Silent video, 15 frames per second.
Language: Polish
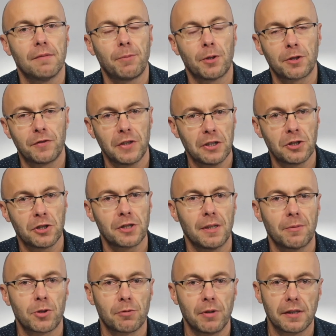Poświęcić
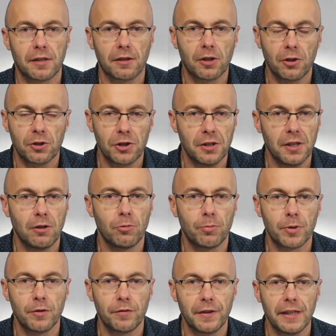na przykład godzinę lub
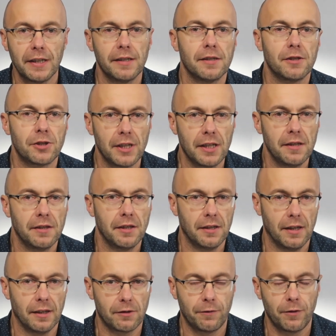dwie dziennie
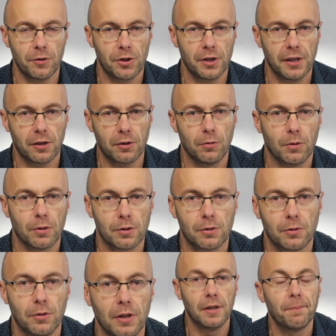na tworzenie
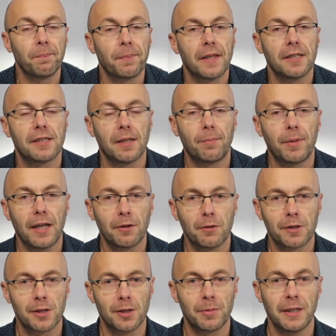kursu i
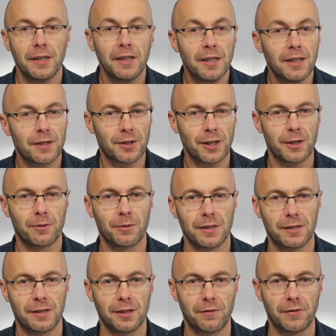zaplanuj sobie, ile czasu
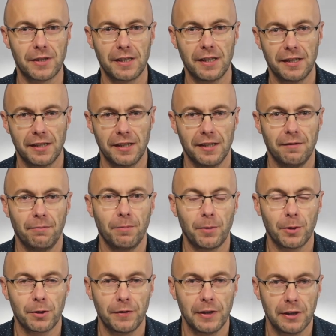jesteś w stanie
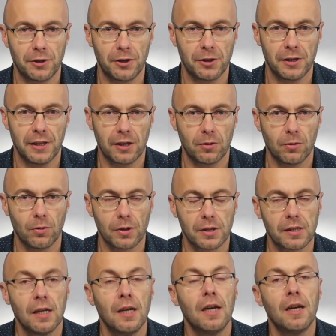poświęcić na
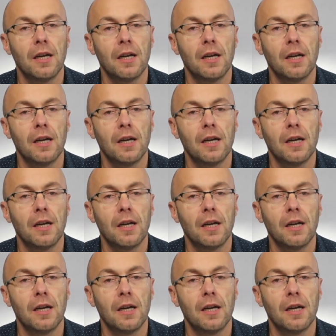kurs.